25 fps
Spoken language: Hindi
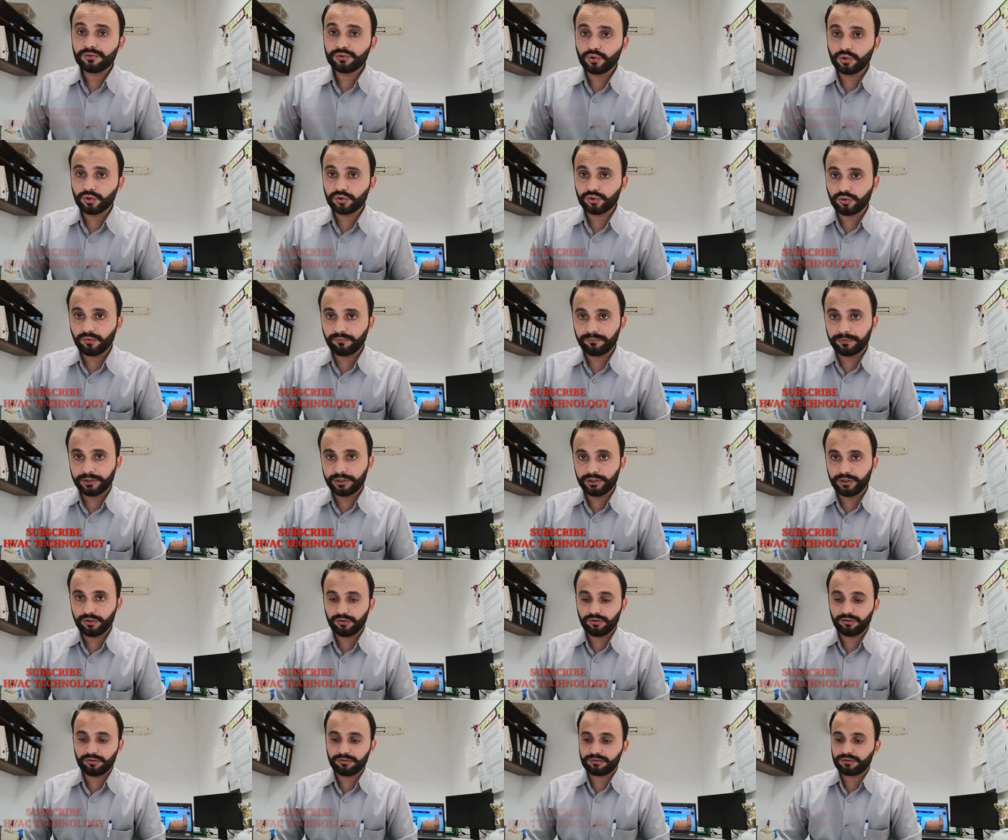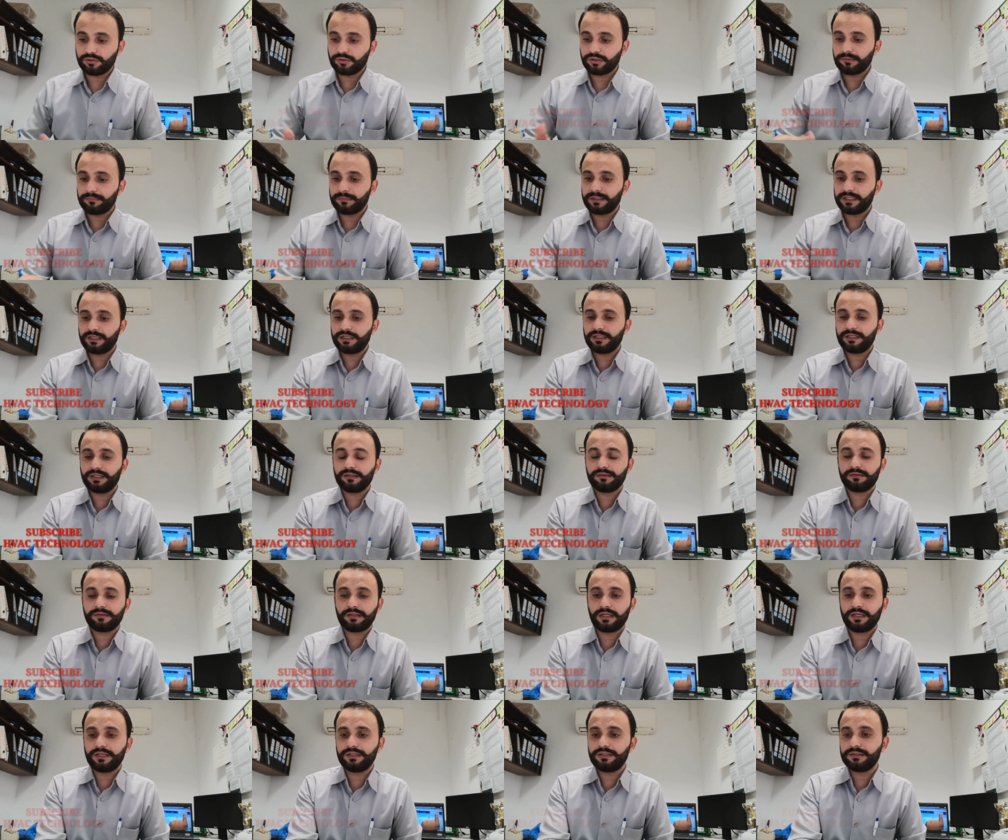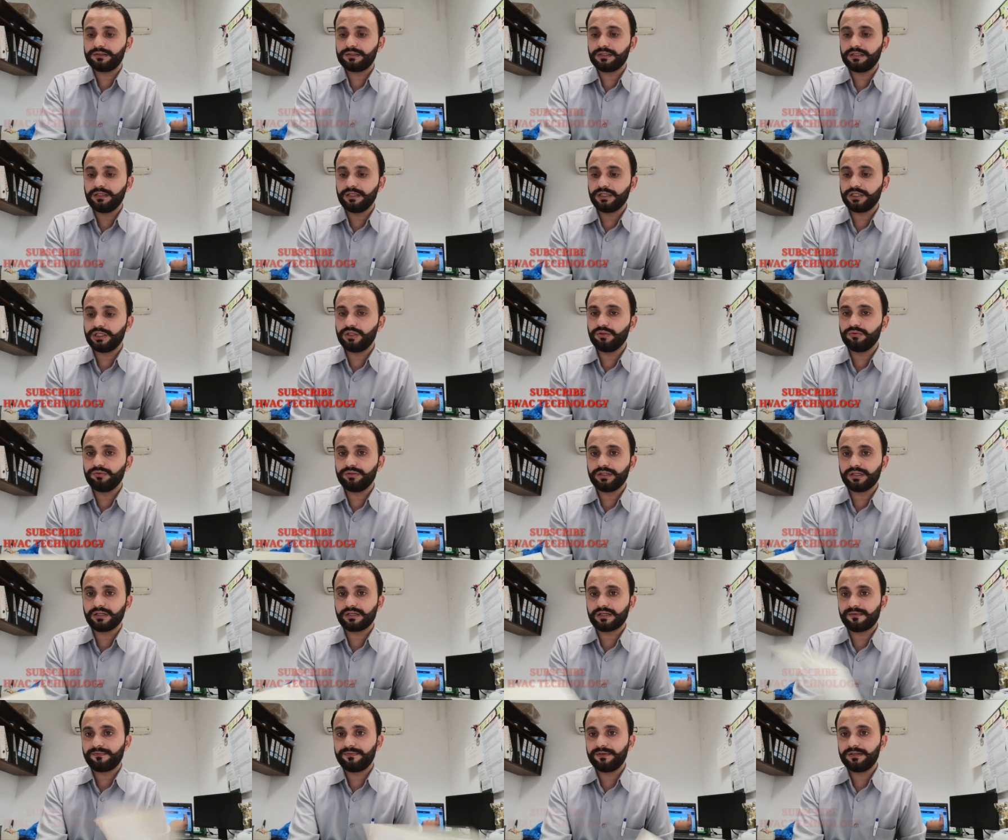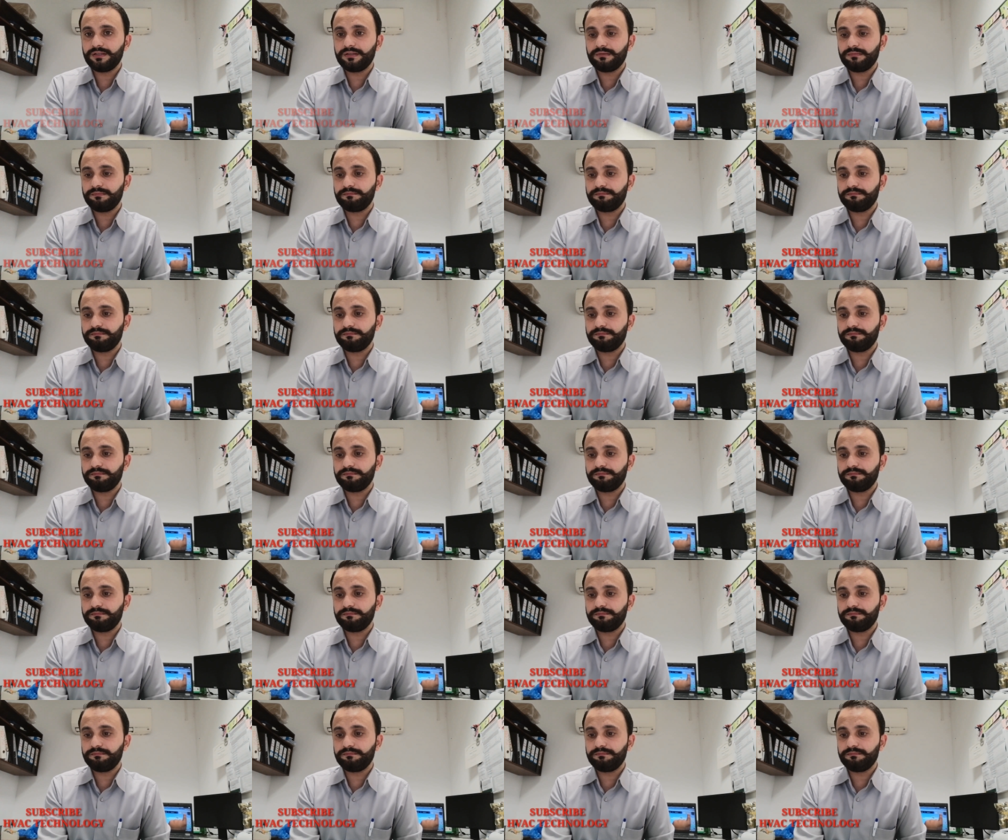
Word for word: दोस्तों वीडियो क्योंकि मैंने ये सारी चीज़ें लिखी हुई हैं काफ़ी